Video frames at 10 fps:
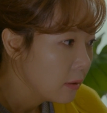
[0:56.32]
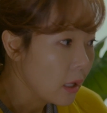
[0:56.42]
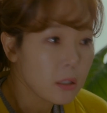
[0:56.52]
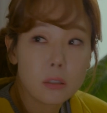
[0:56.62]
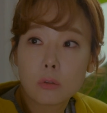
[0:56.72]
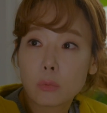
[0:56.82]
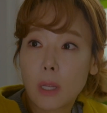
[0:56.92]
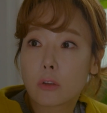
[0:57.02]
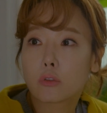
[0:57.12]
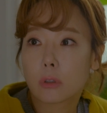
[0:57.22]
당신은
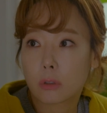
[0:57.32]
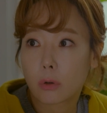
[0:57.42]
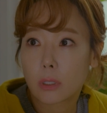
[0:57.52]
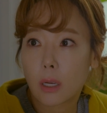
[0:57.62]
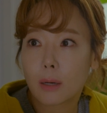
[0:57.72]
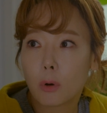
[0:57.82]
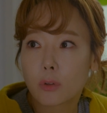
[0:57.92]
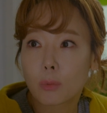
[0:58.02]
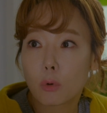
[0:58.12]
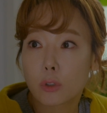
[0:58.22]
좀 나중에 들어와 내가
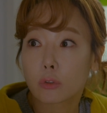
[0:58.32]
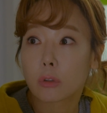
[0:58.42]
먼저 모시고